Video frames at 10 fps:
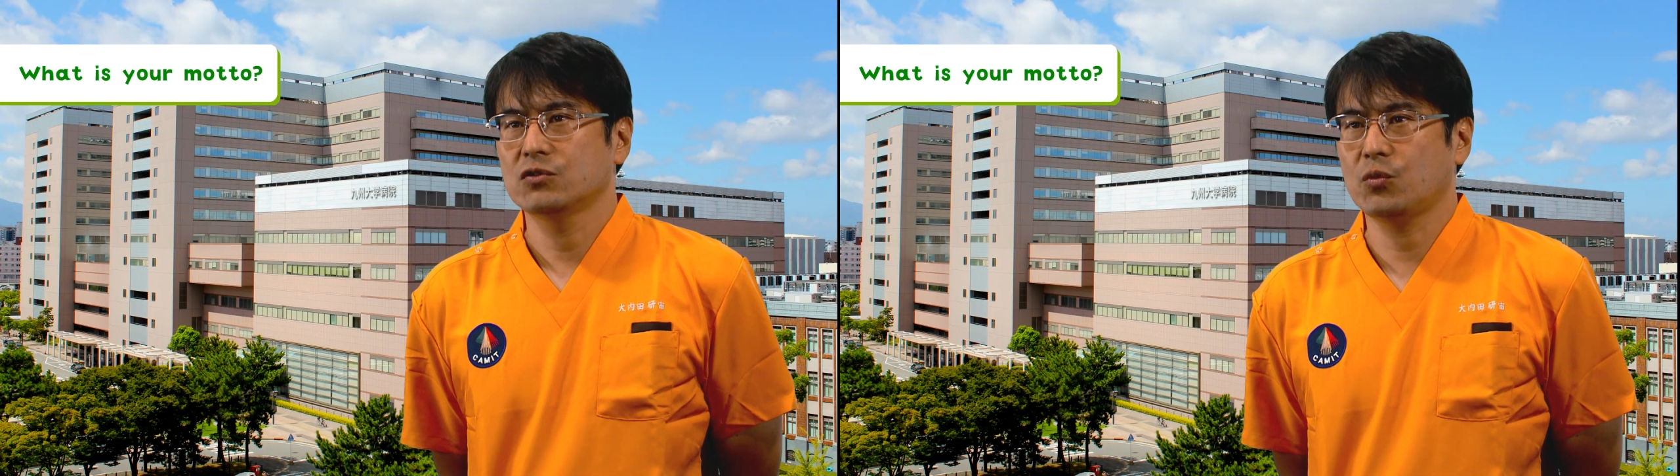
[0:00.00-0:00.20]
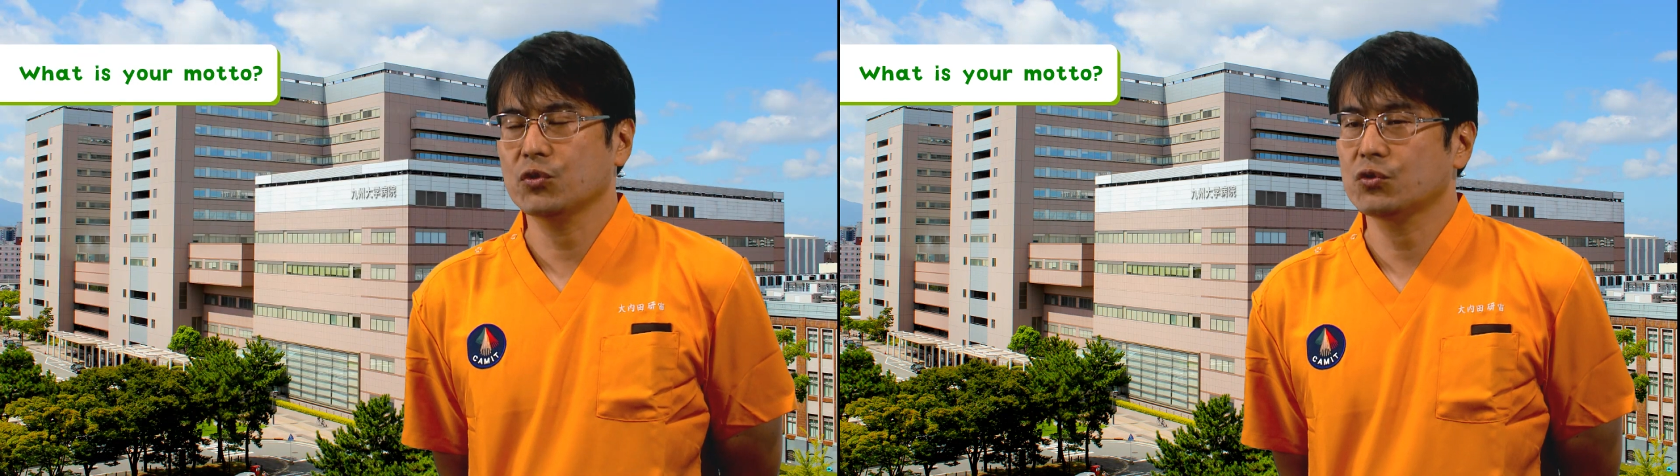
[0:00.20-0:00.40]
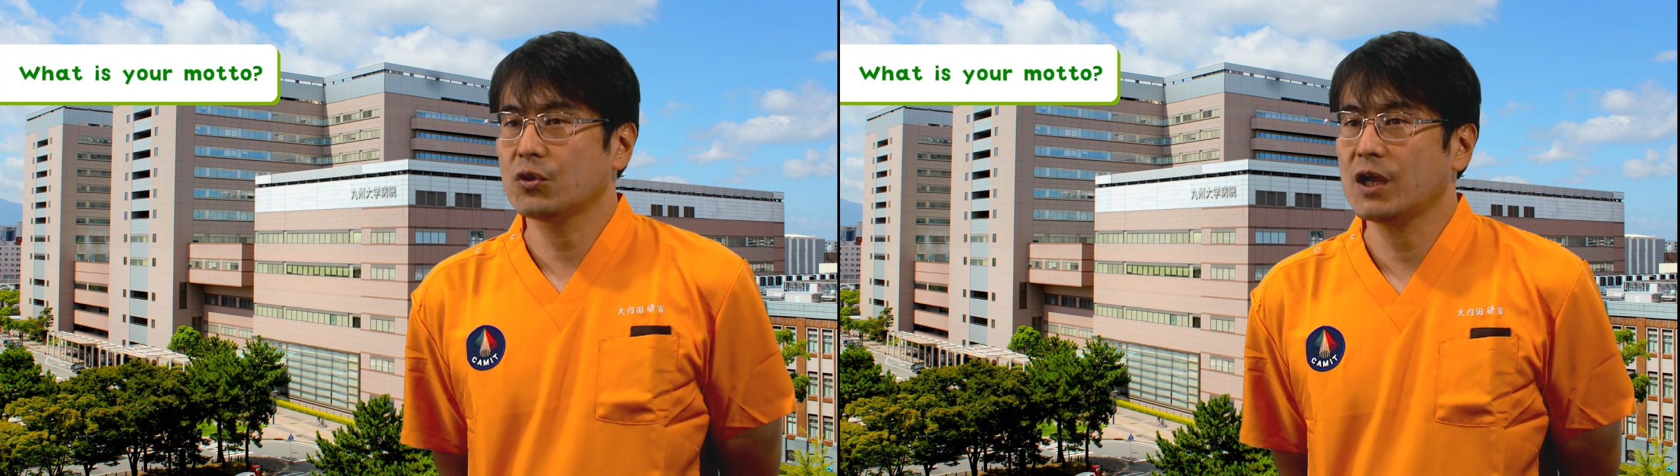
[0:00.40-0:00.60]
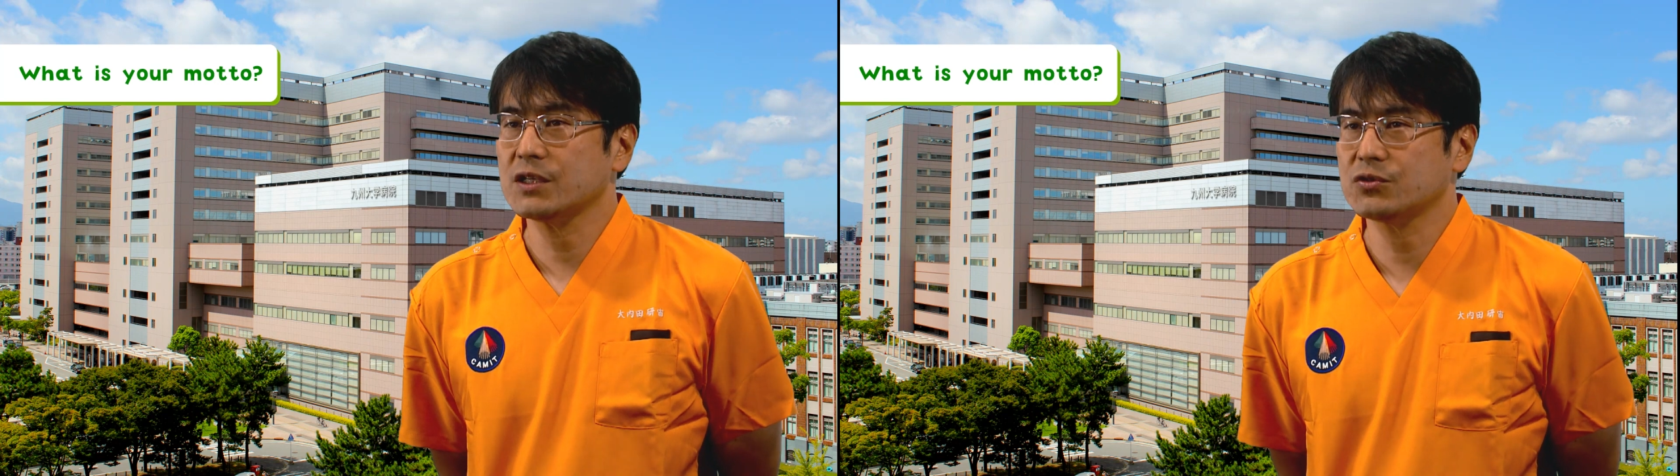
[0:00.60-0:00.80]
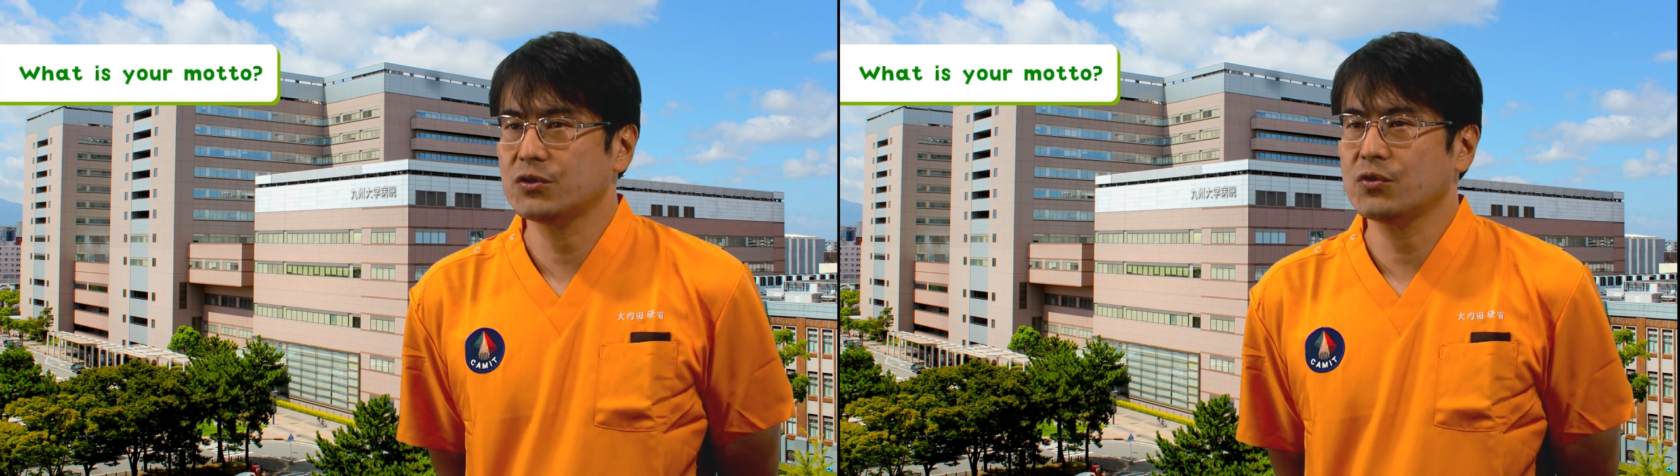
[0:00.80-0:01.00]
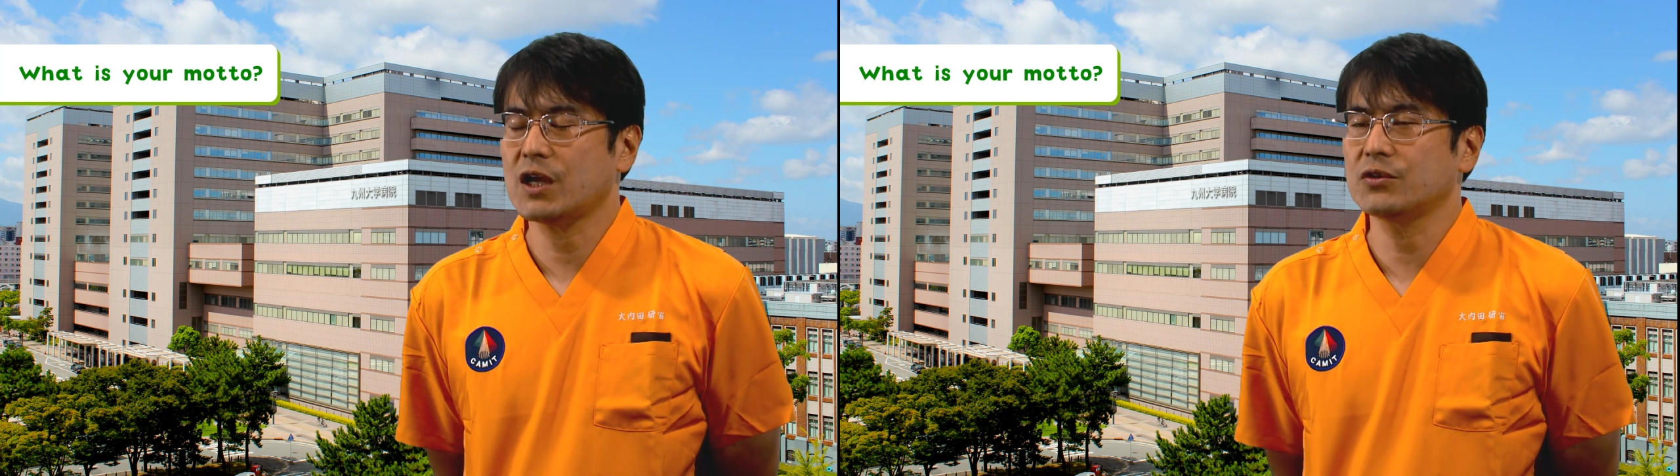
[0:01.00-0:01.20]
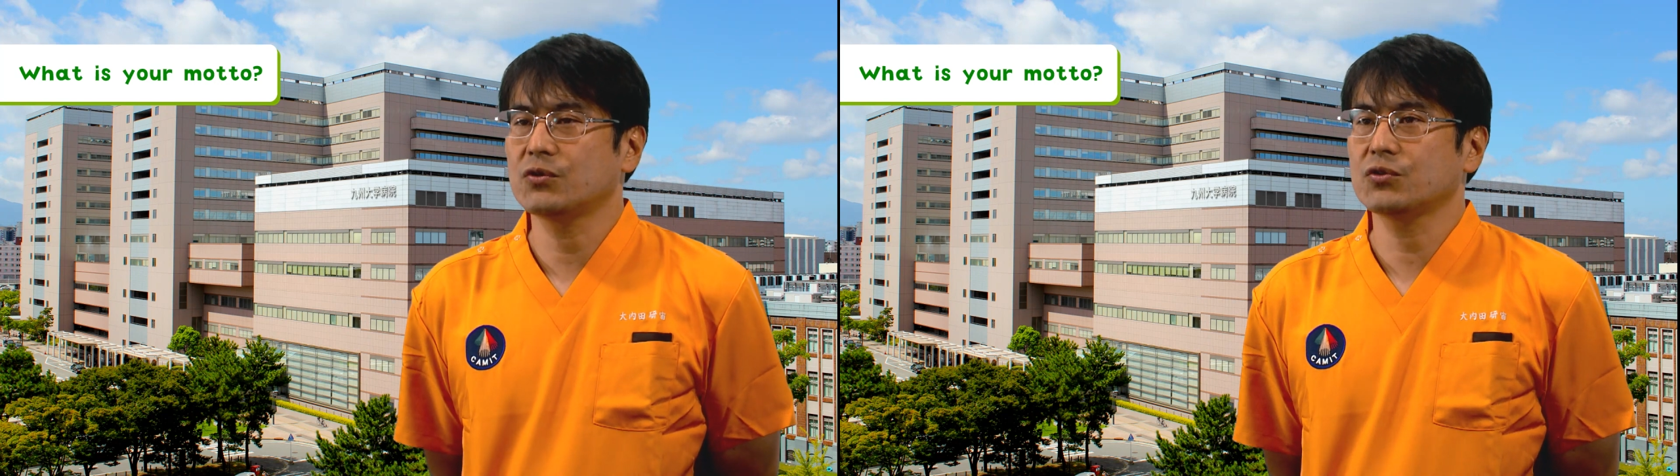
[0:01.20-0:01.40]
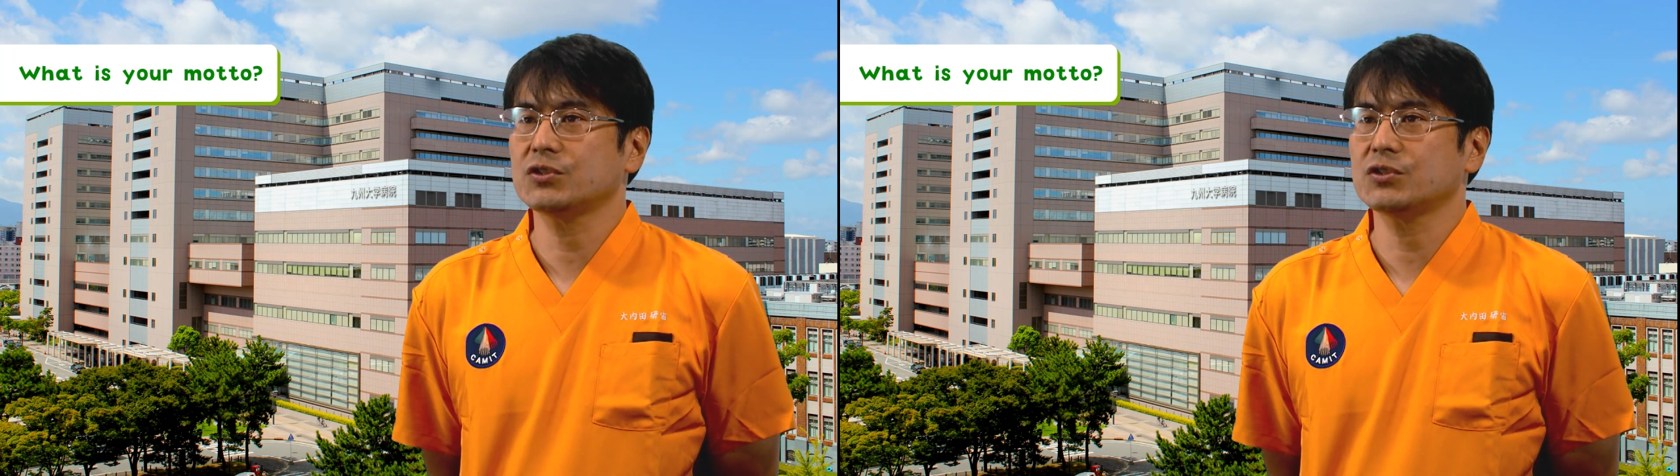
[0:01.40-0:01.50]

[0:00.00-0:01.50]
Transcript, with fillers: ロボットがそれを可能